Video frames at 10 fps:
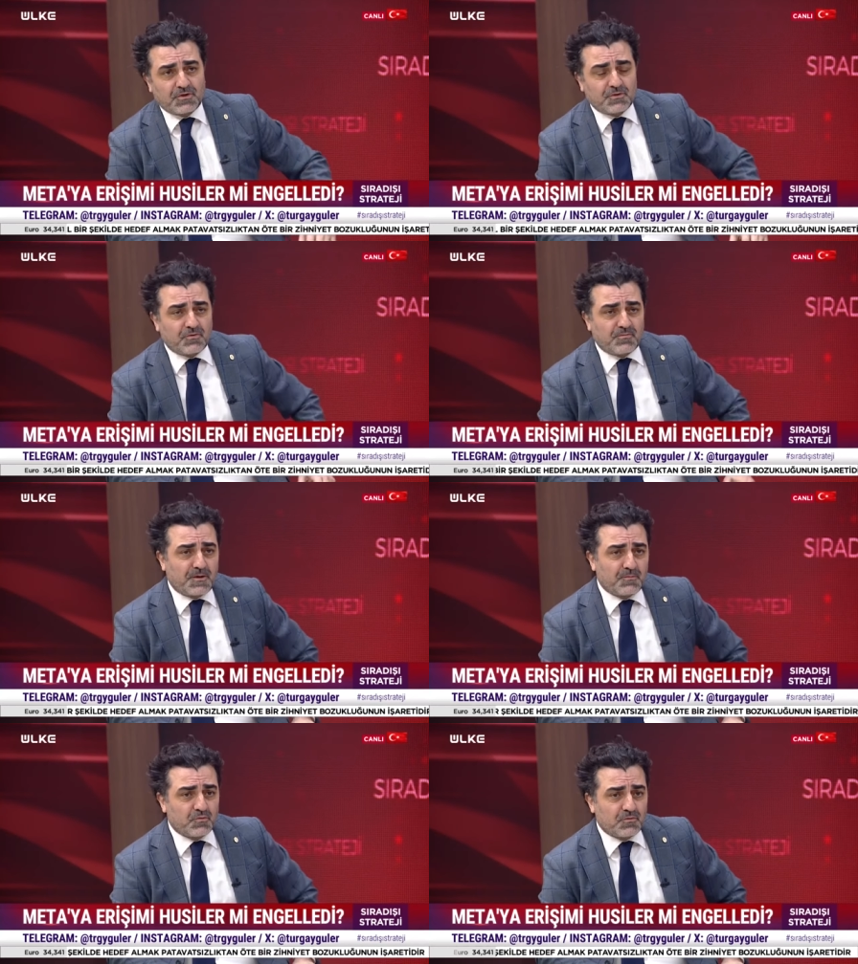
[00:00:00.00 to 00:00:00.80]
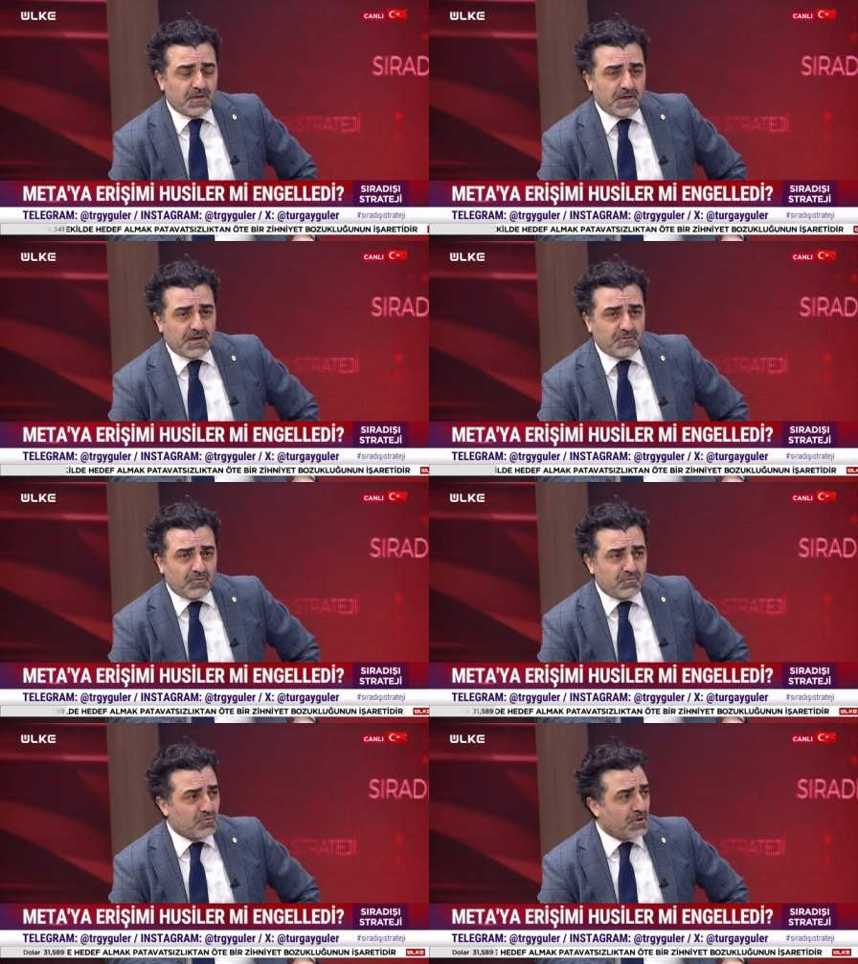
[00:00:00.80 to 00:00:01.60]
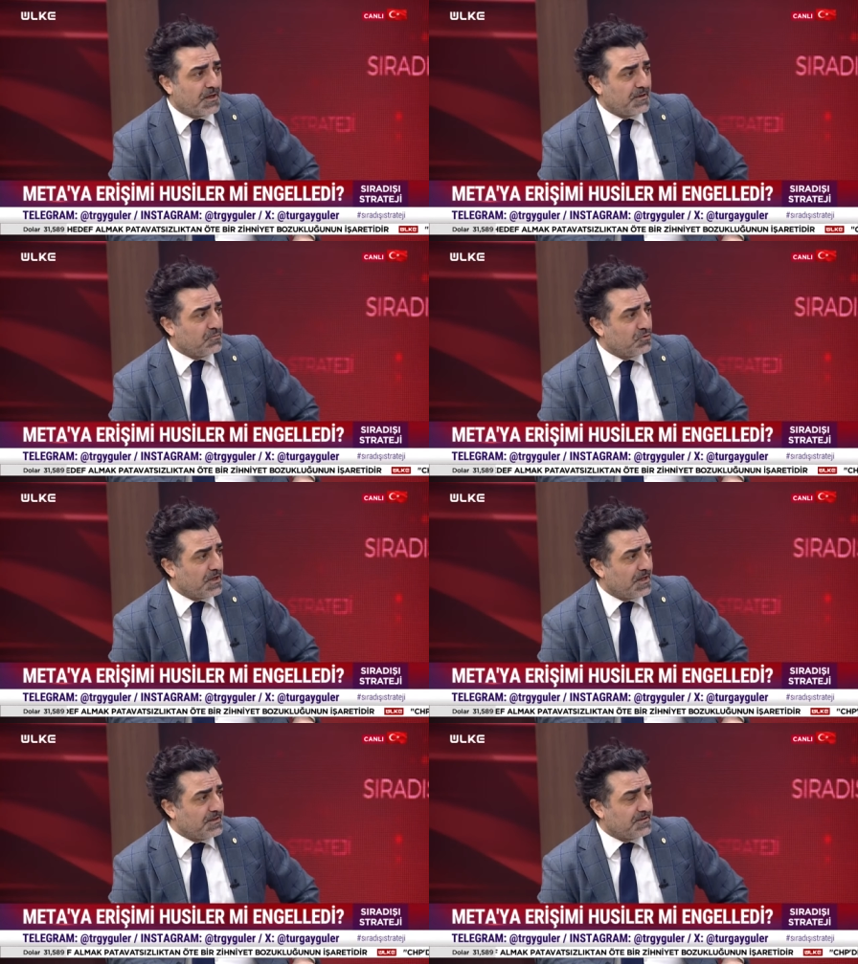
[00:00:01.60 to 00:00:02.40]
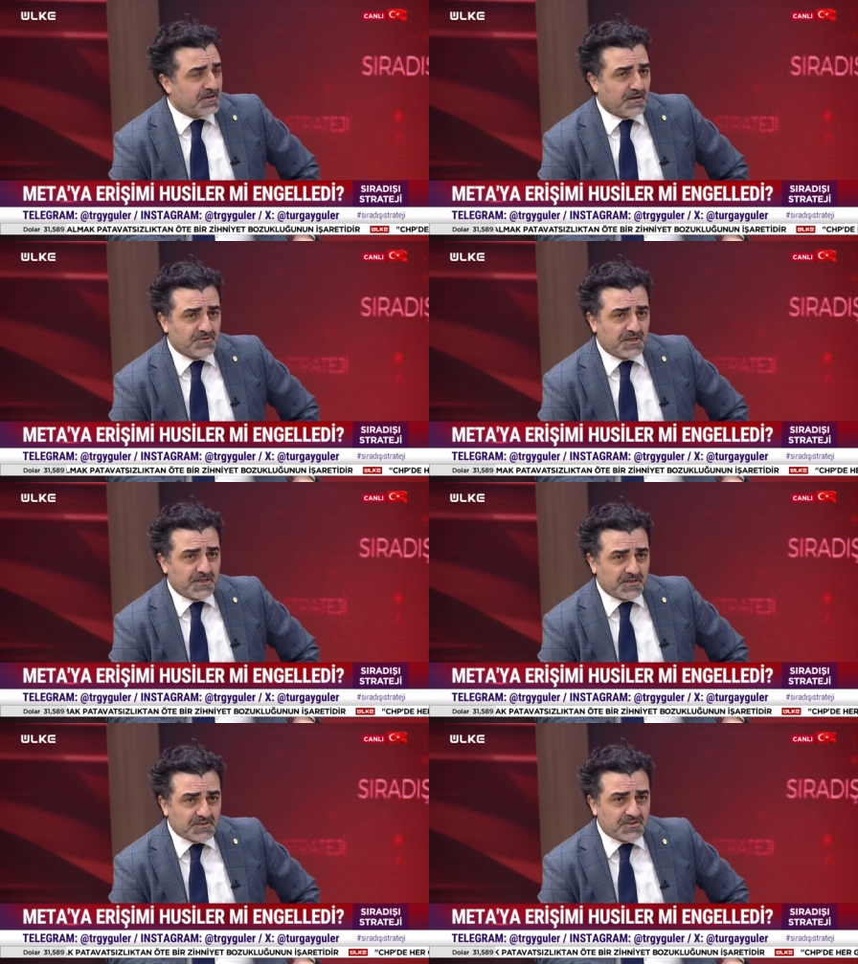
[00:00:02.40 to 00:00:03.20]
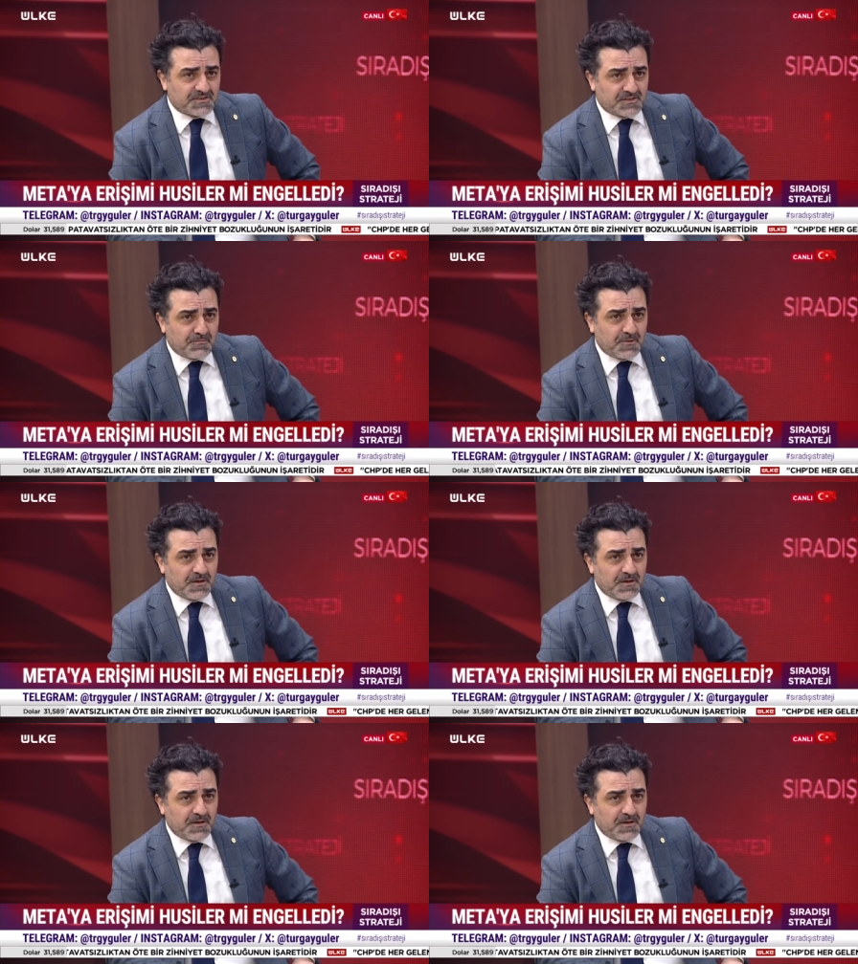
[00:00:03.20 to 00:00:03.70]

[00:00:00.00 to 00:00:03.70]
diyor ben bu eğer diyor bunlarla bunlarla intikam şeyine girişirsem